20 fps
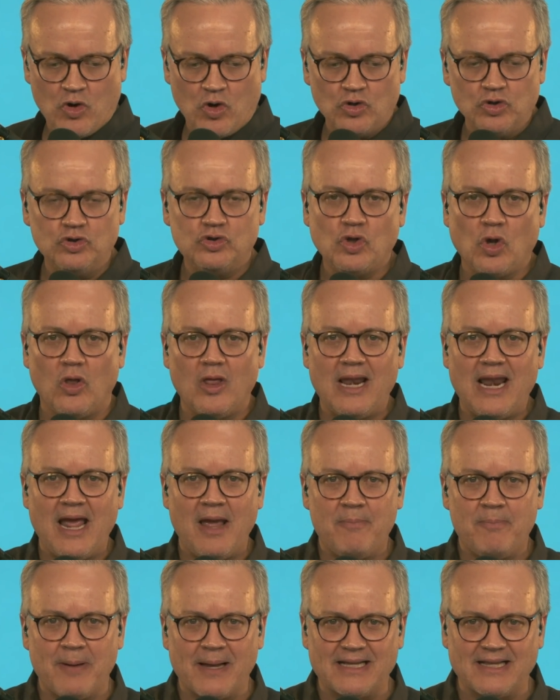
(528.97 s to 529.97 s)
con todas las
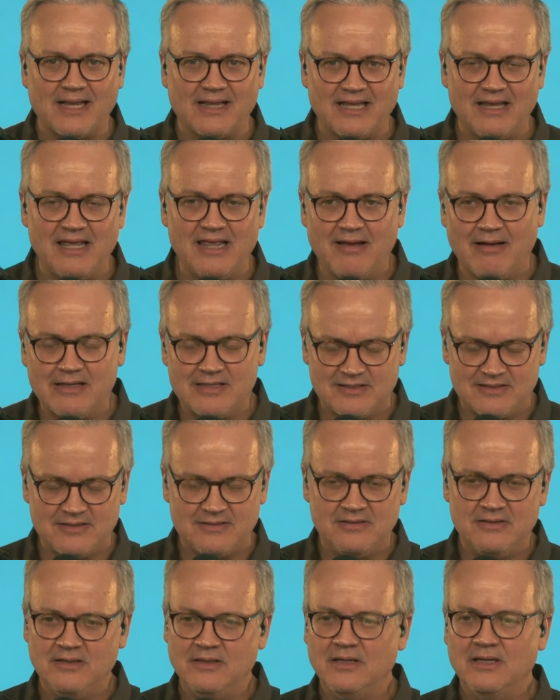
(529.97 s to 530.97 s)

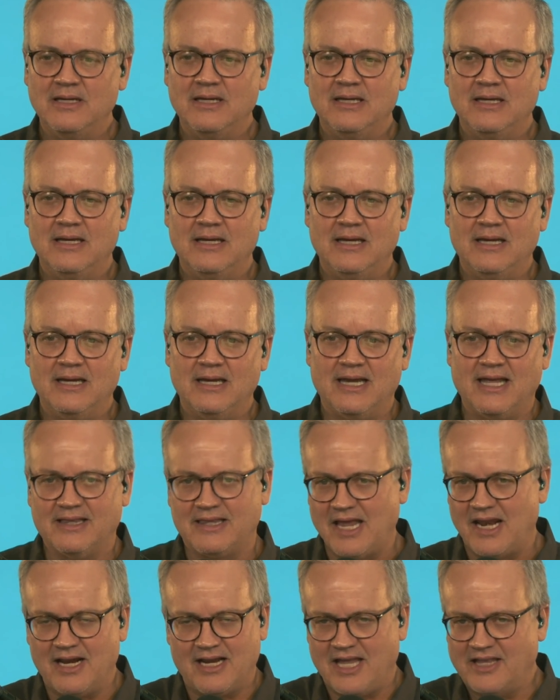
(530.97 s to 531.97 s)
expectativas que,
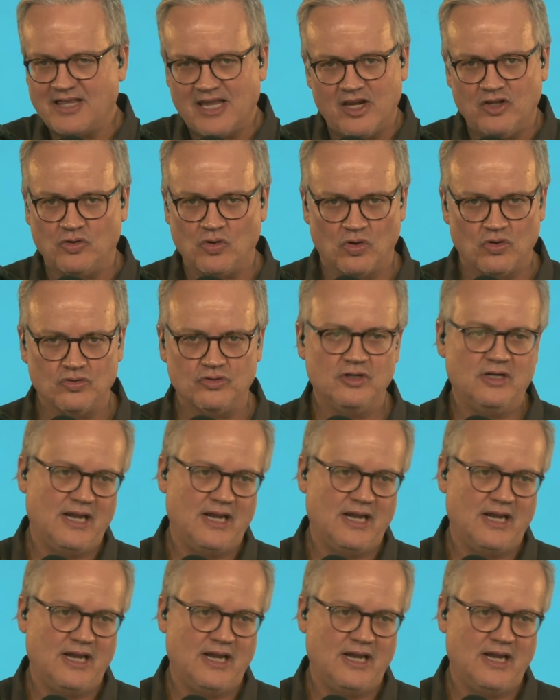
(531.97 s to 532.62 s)
tienen todos.